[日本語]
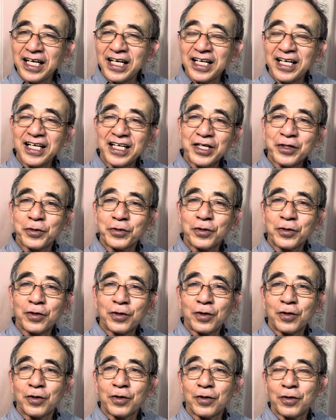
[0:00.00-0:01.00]
えー、こ
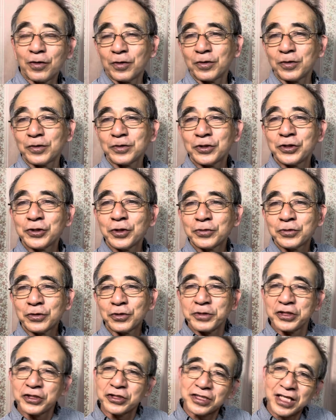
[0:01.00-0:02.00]
の、中国
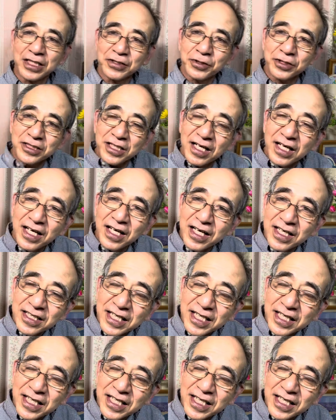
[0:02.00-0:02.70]
の民主化、そして、